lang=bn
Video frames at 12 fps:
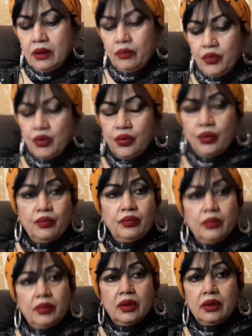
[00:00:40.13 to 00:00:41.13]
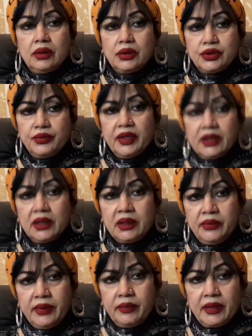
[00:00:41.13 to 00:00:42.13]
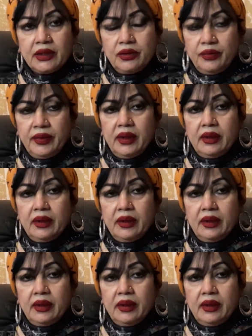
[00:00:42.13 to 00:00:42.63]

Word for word: মরহুম সুমিতা দেবীর মাধ্যমে